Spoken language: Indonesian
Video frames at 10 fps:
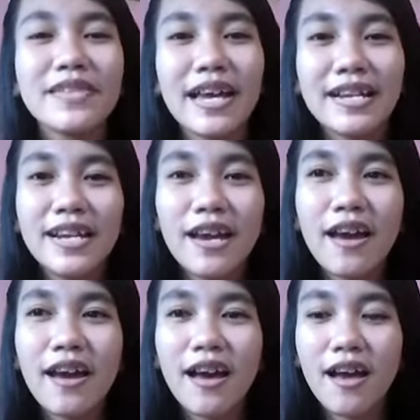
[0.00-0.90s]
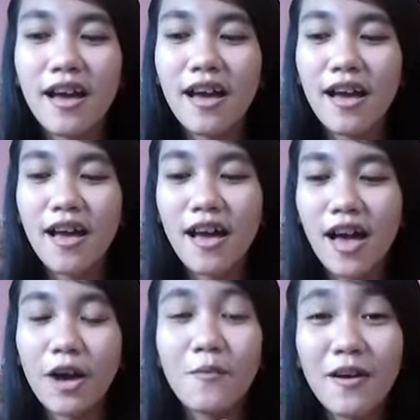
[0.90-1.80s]
Jadi
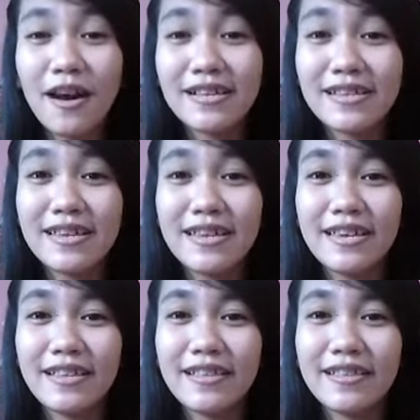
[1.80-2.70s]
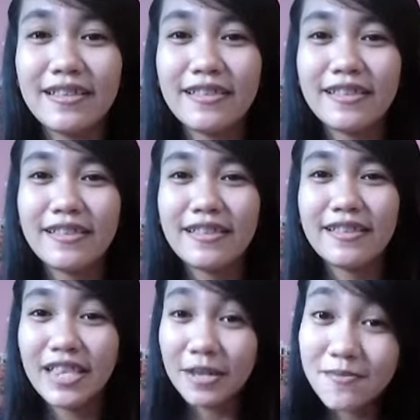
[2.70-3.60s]
aku mau ngasih
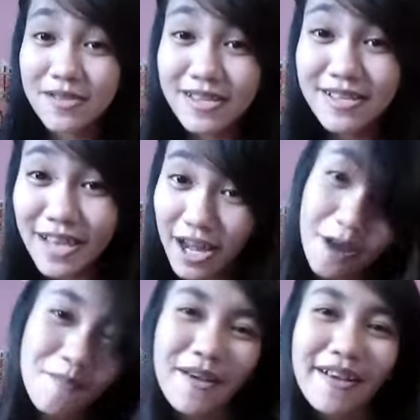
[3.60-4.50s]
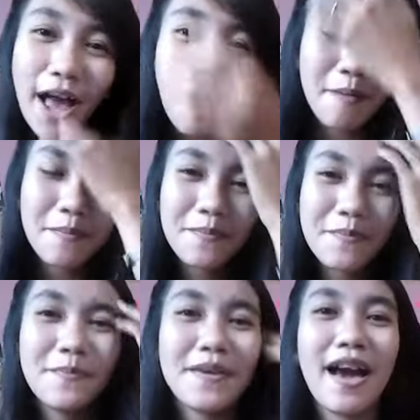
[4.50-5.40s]
tips cara make up
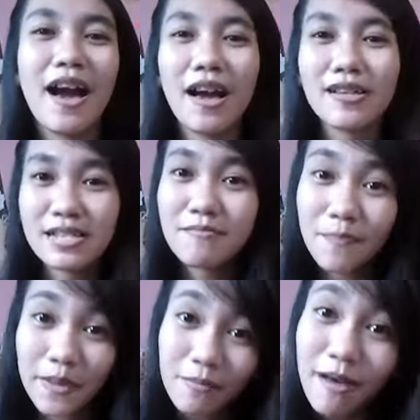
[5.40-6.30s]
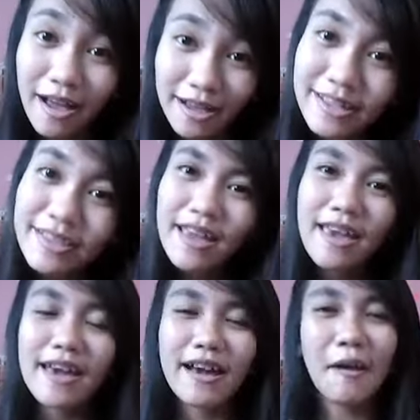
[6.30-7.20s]
yang simple banget,
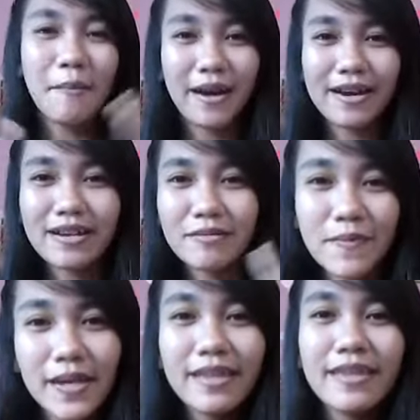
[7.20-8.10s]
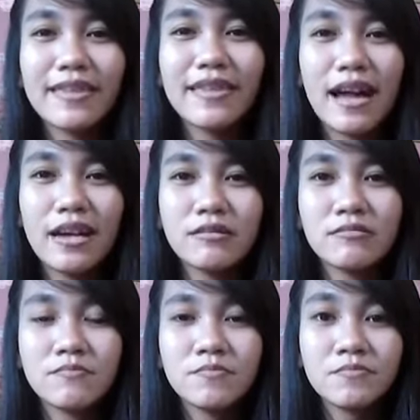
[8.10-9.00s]
nggak pakai ribet
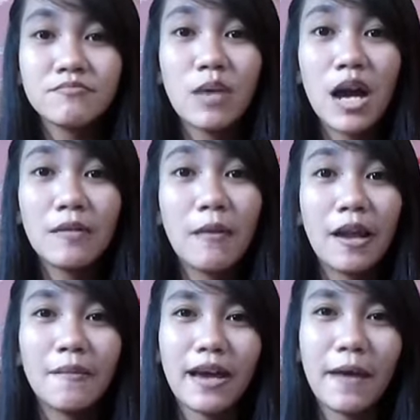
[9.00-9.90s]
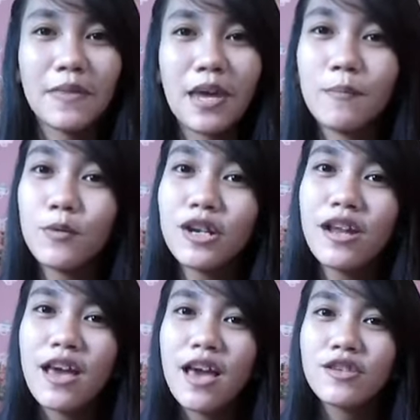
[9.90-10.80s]
dan bahan-bahan make upnya pun
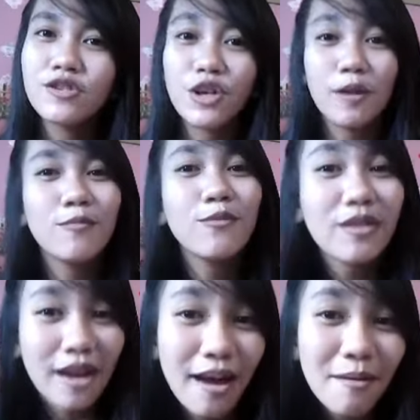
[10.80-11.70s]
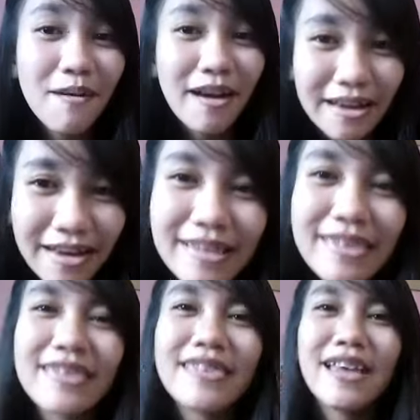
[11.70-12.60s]
juga murah banget,